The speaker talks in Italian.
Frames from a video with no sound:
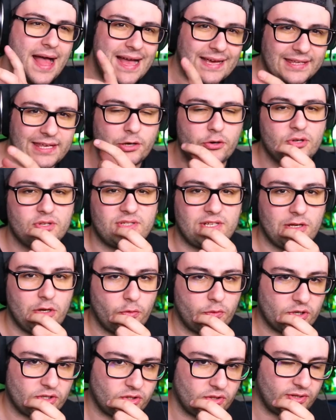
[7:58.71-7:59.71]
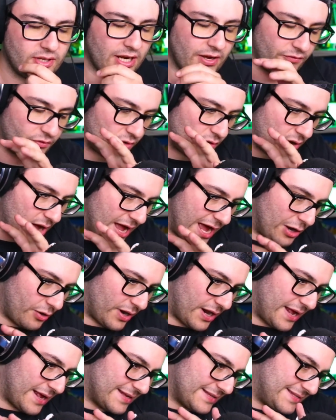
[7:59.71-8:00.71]
A chi consiglio questo telefono? telefono.
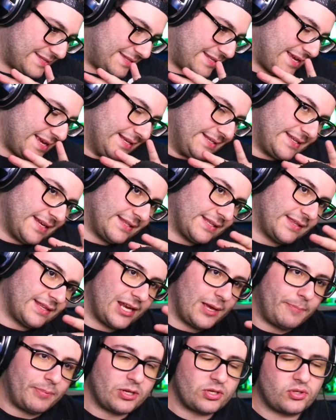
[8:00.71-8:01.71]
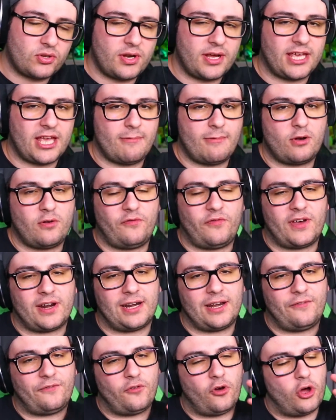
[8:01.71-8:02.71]
Allora, se siete delle persone che amano fare
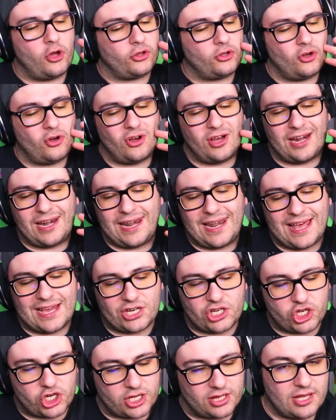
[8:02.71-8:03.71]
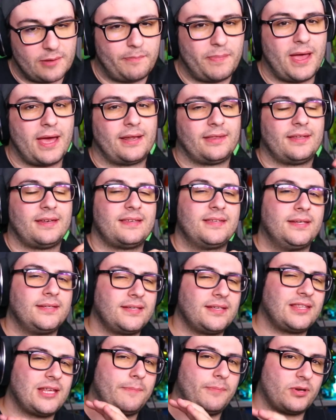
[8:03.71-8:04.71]
le foto, lasciate perdere. Se
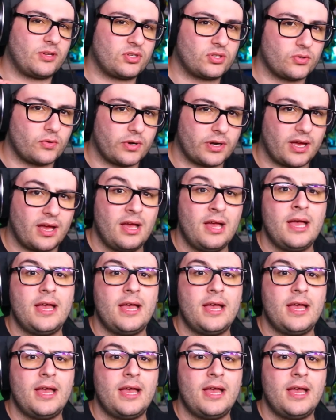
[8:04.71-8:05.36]
siete persone